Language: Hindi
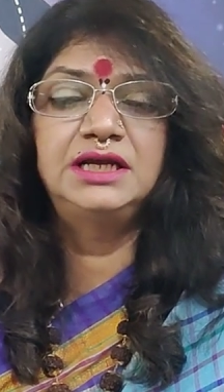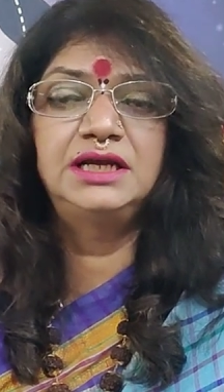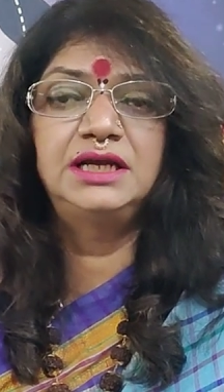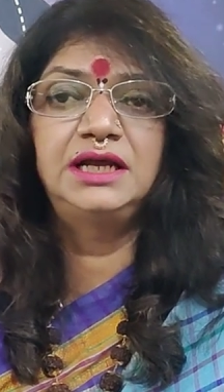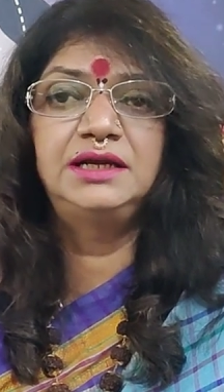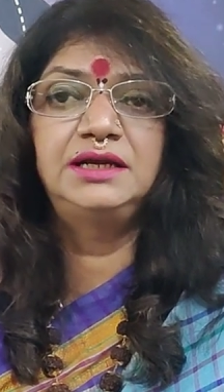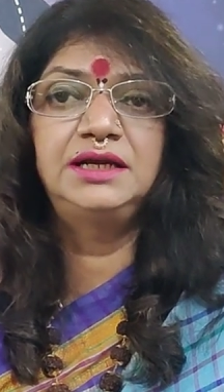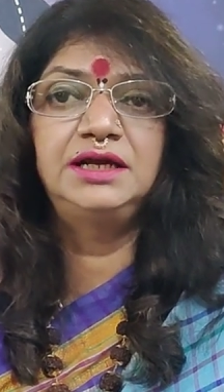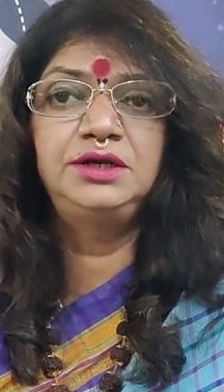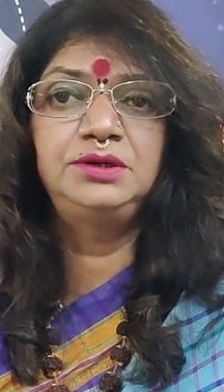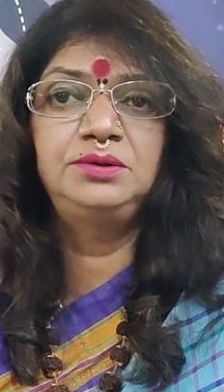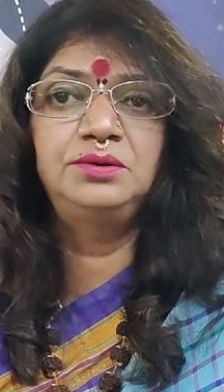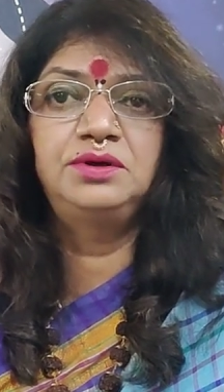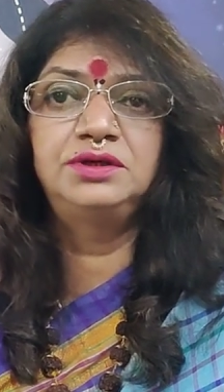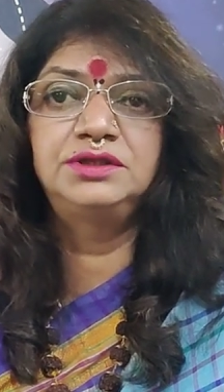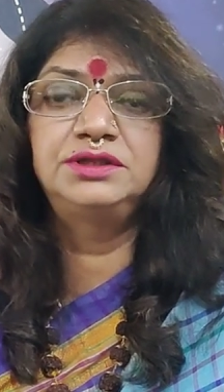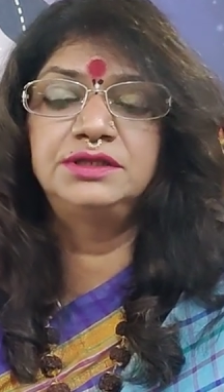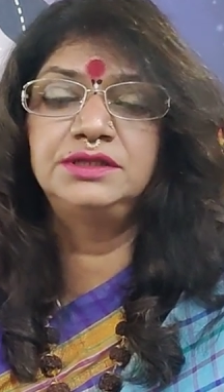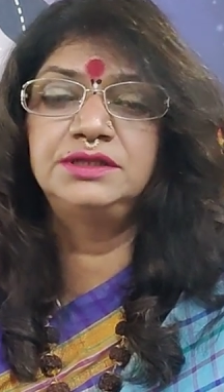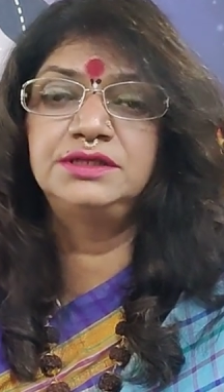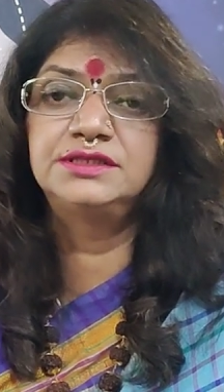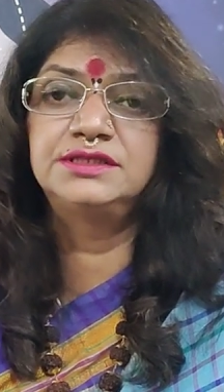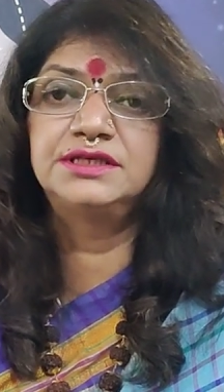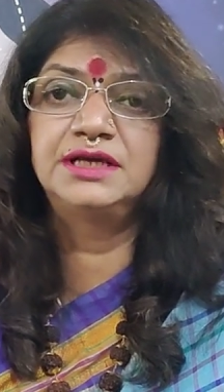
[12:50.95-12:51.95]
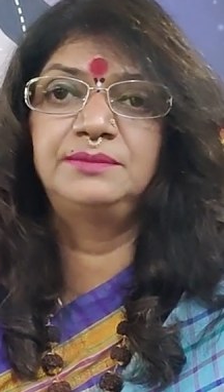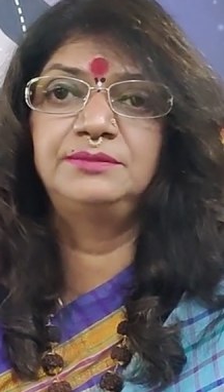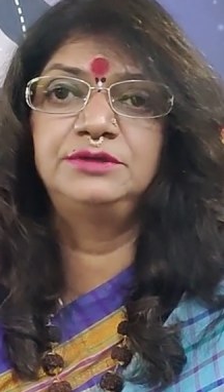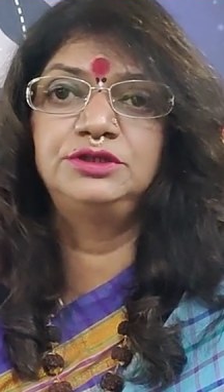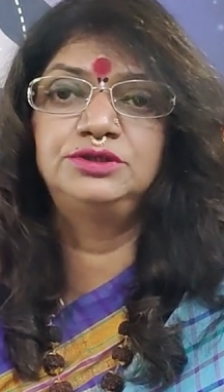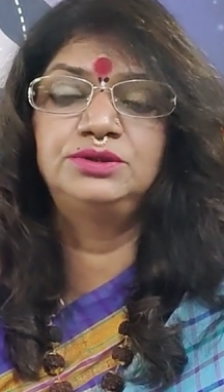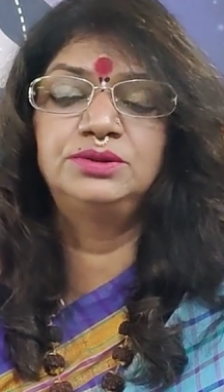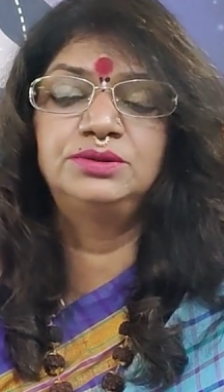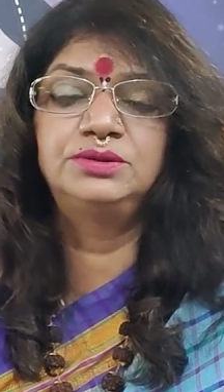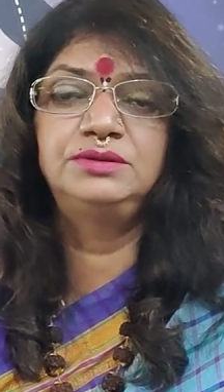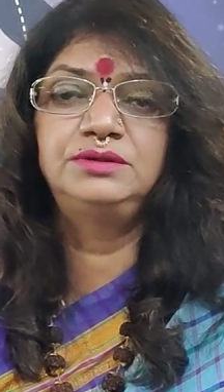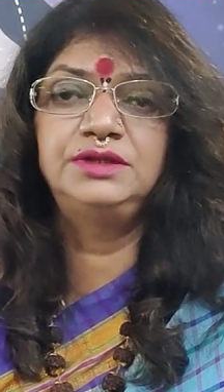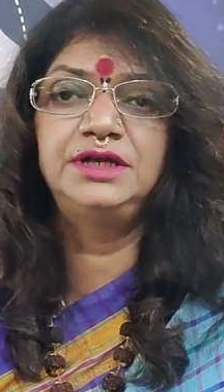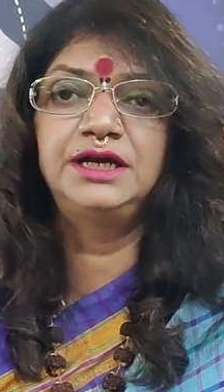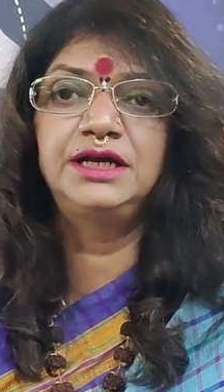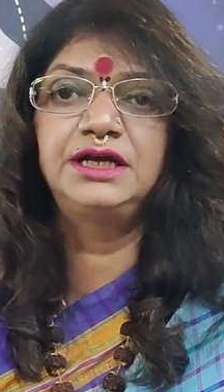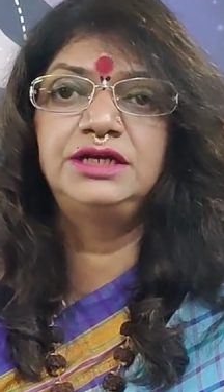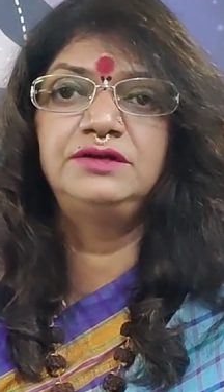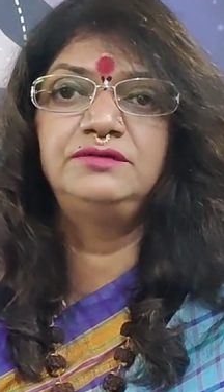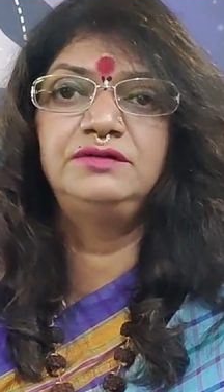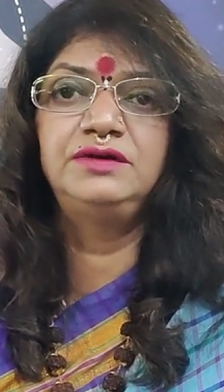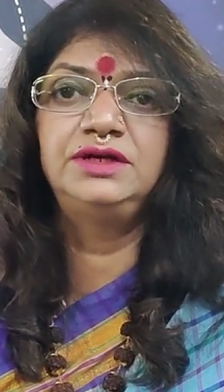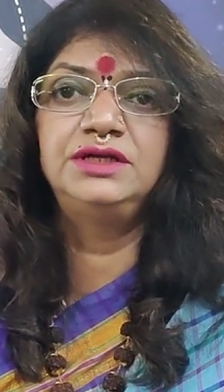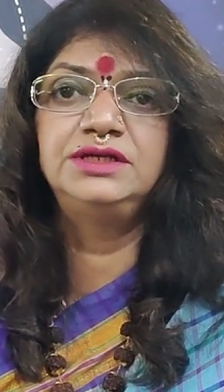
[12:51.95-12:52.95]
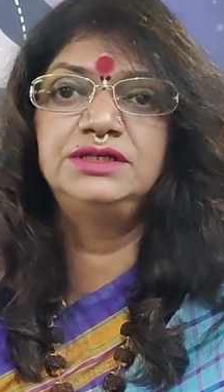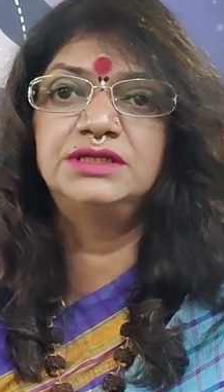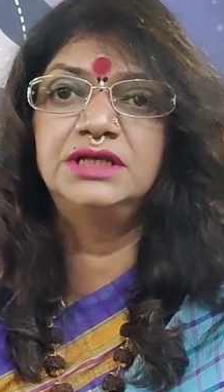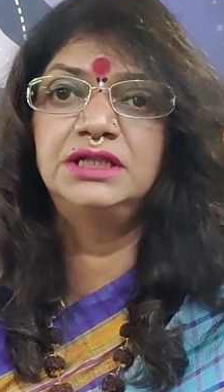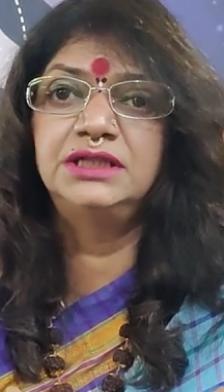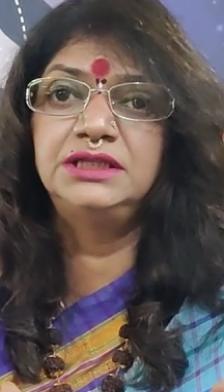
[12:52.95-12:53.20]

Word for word: जलाना है नॉर्थ दिशा में तो नेगेटिविटी